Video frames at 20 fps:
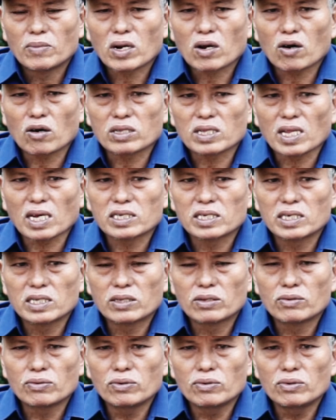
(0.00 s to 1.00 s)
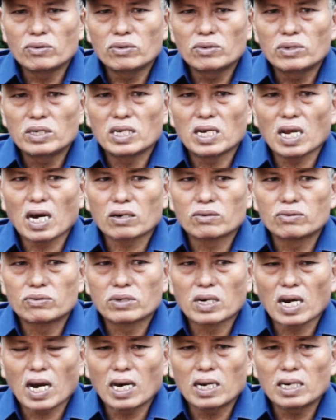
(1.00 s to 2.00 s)
merkotas itu
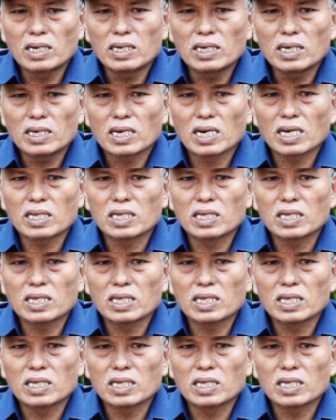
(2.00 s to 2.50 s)
dilakukan